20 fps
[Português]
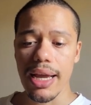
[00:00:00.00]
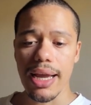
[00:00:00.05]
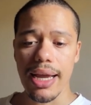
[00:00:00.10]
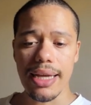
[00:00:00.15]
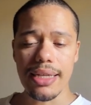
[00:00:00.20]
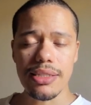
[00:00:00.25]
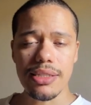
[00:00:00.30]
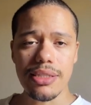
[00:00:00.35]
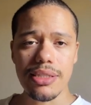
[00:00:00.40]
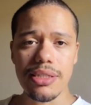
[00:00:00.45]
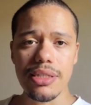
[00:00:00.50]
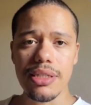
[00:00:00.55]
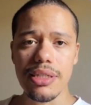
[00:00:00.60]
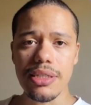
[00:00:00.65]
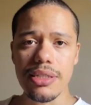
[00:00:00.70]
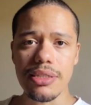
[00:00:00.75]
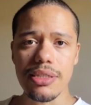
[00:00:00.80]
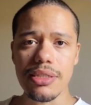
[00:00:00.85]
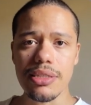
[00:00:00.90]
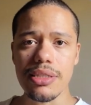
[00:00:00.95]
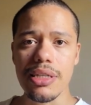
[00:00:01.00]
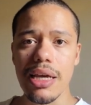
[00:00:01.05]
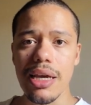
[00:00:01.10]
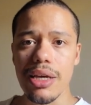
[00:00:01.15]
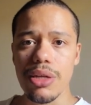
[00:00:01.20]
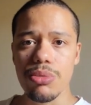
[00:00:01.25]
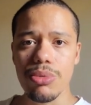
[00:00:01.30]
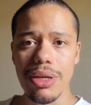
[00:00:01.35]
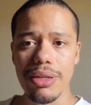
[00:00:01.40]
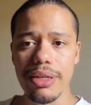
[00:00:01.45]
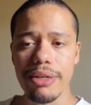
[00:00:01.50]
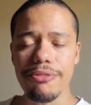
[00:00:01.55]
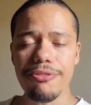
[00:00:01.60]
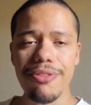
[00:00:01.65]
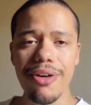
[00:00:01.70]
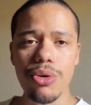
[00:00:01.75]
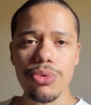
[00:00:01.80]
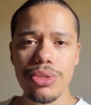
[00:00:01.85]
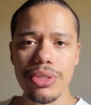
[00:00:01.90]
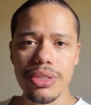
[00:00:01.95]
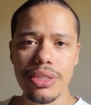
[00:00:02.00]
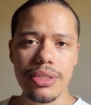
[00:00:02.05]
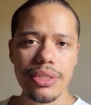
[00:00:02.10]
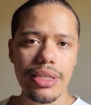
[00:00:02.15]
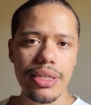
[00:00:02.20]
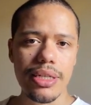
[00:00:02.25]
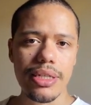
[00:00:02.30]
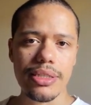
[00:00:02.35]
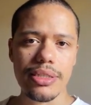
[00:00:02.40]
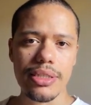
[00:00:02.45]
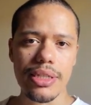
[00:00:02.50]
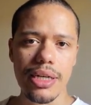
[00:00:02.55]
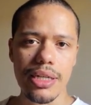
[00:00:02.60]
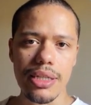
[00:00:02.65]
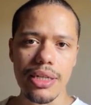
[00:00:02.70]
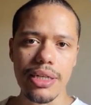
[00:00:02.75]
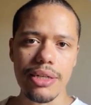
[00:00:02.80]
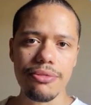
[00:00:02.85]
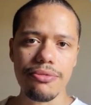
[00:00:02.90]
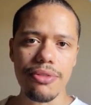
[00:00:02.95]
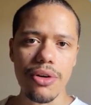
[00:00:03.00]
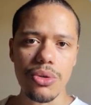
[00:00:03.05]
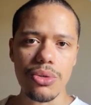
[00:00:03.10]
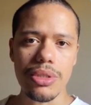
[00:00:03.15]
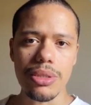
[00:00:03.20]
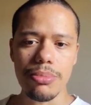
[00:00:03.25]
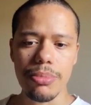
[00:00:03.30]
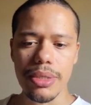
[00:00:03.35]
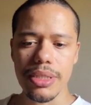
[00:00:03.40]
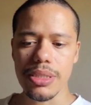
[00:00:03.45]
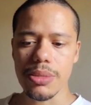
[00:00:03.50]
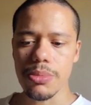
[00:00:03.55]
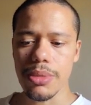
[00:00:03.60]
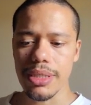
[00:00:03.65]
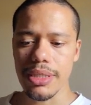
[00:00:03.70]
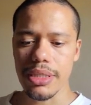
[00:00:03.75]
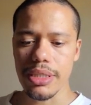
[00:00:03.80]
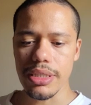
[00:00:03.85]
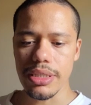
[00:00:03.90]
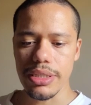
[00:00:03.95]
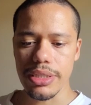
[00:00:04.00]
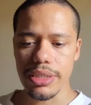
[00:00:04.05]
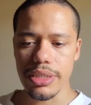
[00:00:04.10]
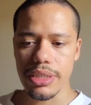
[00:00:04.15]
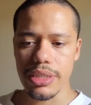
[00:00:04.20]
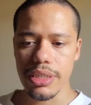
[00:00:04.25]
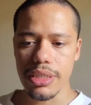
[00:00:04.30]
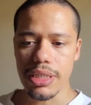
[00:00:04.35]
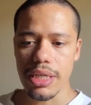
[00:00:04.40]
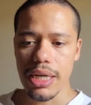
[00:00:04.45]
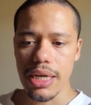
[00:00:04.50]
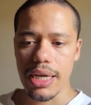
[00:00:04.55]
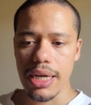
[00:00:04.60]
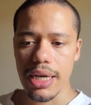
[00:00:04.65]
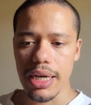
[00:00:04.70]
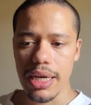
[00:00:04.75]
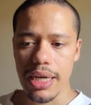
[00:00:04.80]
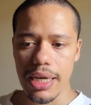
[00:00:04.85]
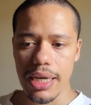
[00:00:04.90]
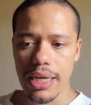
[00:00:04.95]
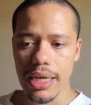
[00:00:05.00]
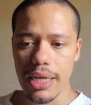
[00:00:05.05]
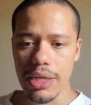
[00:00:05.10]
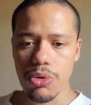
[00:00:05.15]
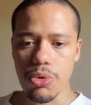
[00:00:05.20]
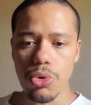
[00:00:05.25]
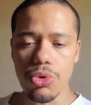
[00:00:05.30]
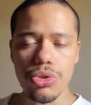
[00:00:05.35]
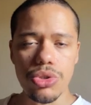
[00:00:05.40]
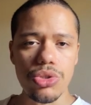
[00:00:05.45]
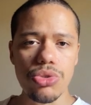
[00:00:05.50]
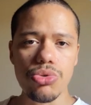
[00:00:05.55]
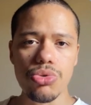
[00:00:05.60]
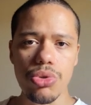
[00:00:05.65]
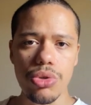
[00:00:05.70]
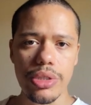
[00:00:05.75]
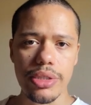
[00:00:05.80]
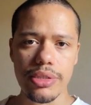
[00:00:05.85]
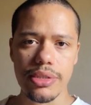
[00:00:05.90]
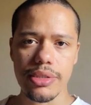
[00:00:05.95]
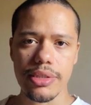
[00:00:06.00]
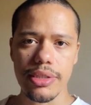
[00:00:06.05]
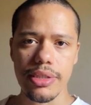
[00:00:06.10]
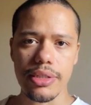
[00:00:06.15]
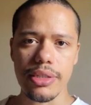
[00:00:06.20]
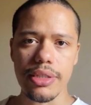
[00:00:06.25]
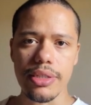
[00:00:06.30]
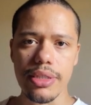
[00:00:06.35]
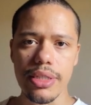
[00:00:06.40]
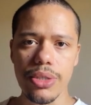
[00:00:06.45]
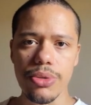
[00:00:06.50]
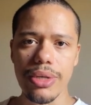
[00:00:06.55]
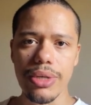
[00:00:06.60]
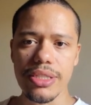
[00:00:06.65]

Essas crianças não é nem falta de interesse, galera, é falta mesmo ali de é, condições, entendeu?